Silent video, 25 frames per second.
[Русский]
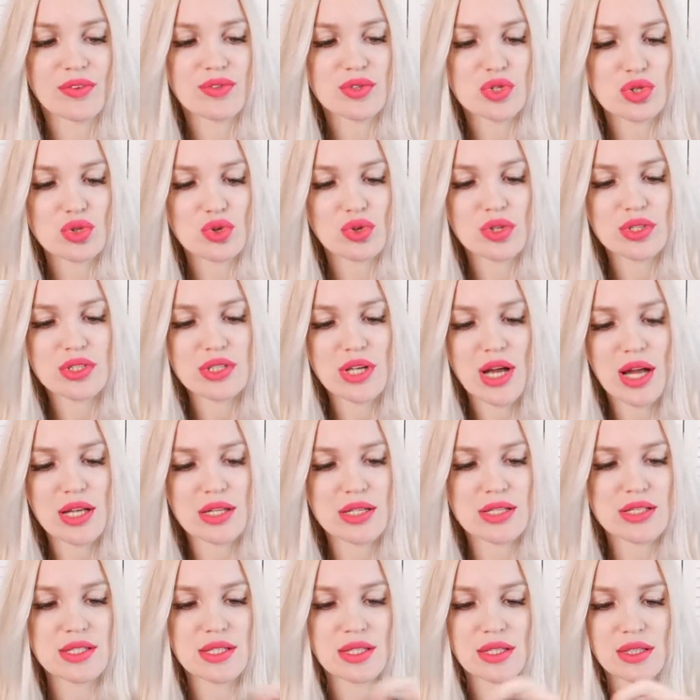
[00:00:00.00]
все
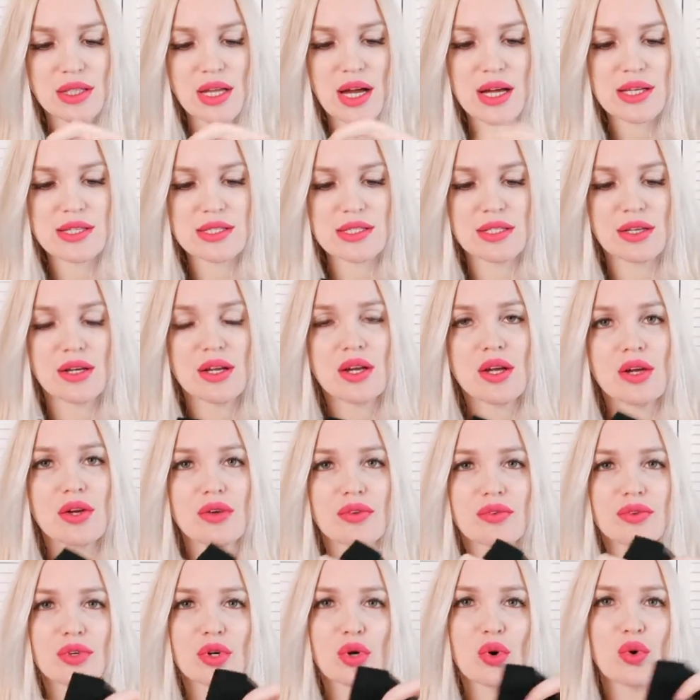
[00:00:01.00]
тянется классно
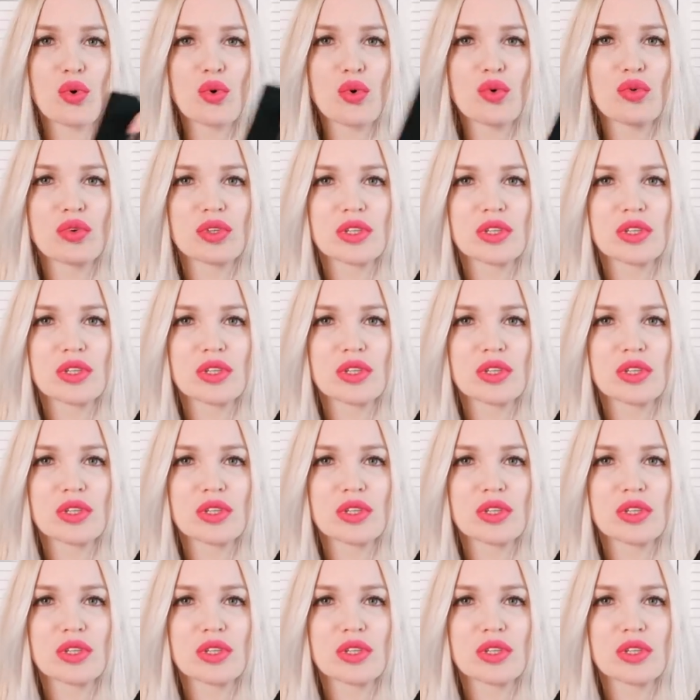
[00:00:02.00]
вверху.